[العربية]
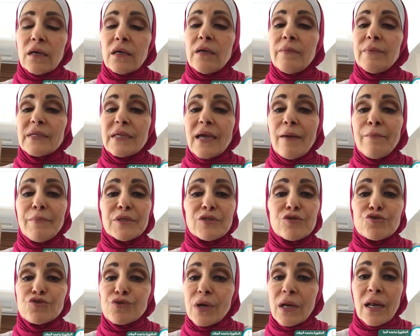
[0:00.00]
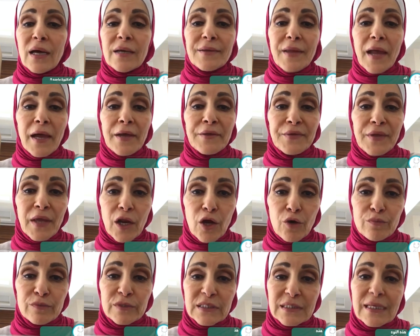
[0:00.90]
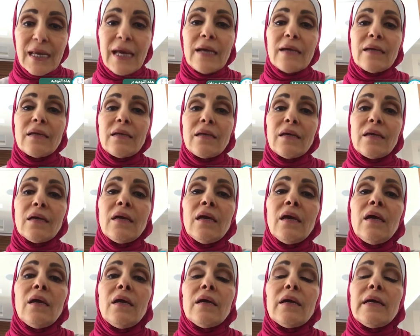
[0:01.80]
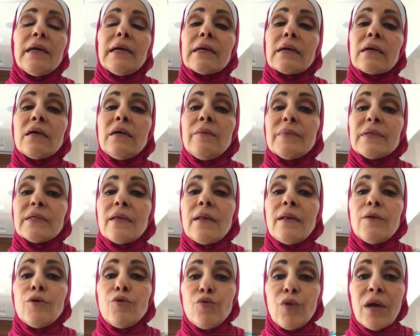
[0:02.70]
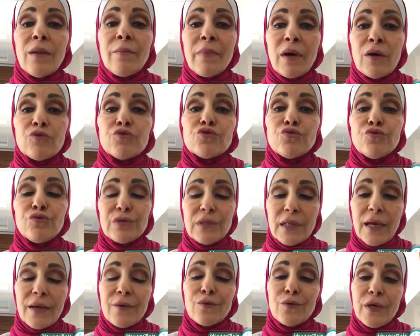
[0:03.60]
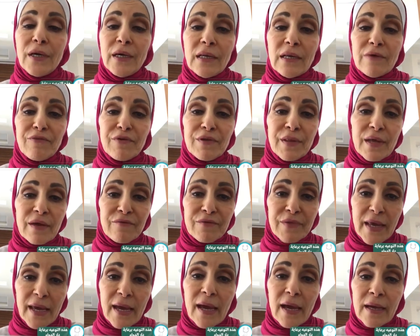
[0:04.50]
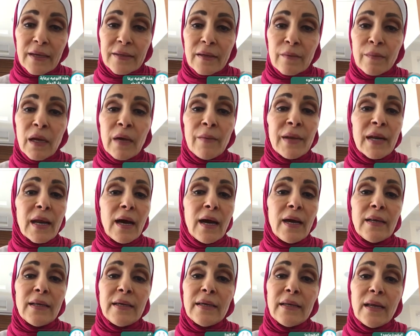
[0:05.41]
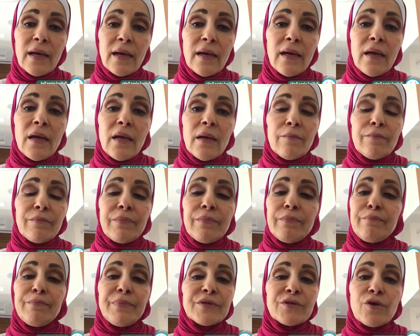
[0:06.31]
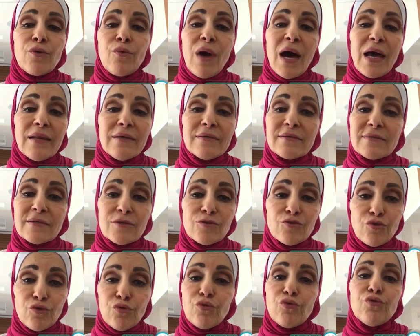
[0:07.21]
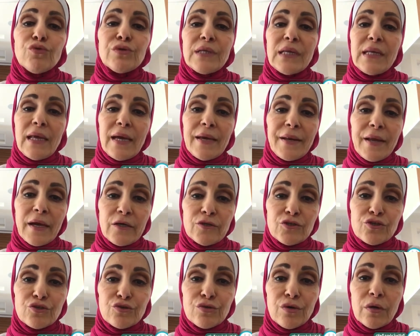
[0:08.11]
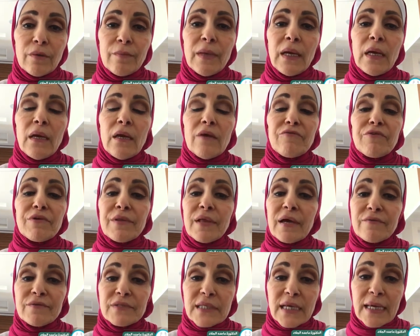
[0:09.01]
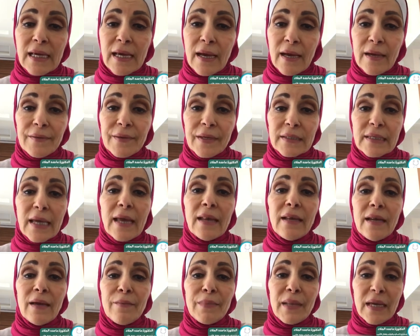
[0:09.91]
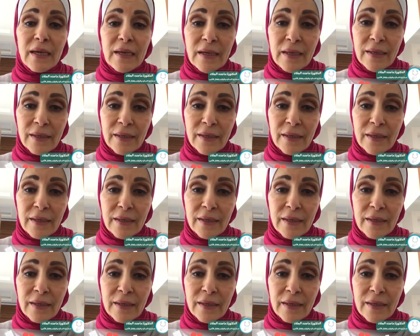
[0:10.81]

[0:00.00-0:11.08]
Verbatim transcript: قيمة حبة الشوكولاتة حتى لو مش زاكية إيه، قيمة اللي هو موجود لأنه إحنا في ظرف زي هذا ما مرق علينا بطوال الست عقود اللي أنا عشتهم في ظرف زي هذا تعلمنا